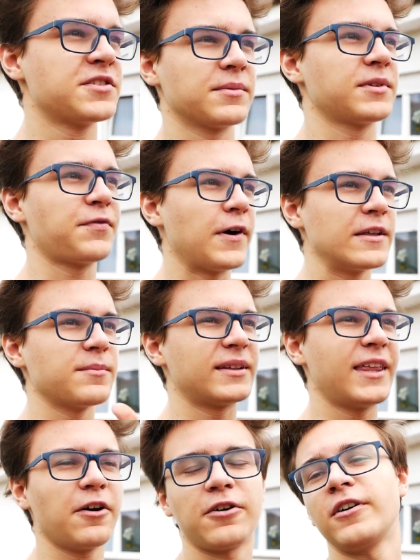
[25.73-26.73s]
czy tam TVN
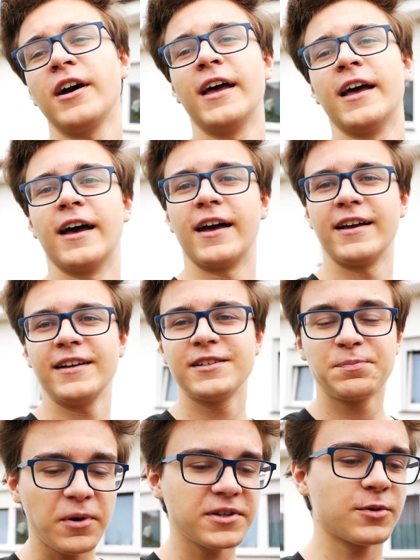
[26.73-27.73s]
Meteo e, i
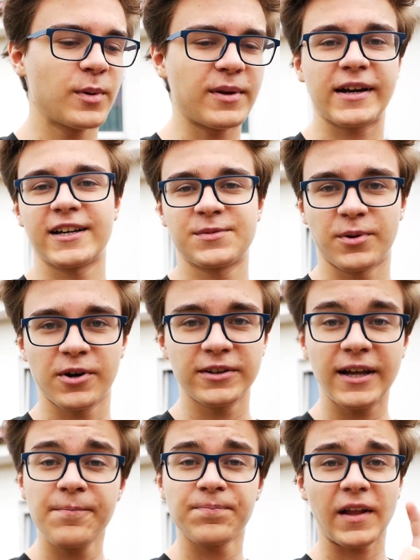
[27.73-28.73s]
spojrzałbym, jaka jest
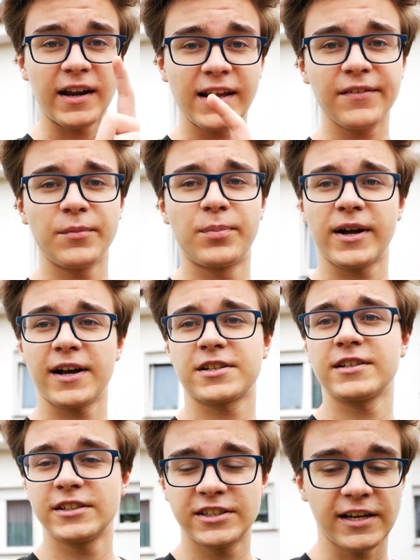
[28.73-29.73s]
pogoda, ale ja wam
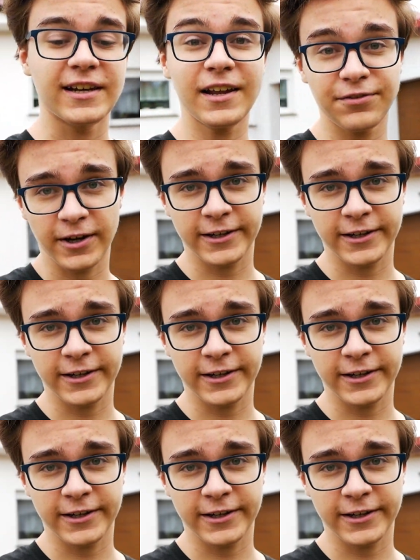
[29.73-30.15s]
pokażę dzisiaj live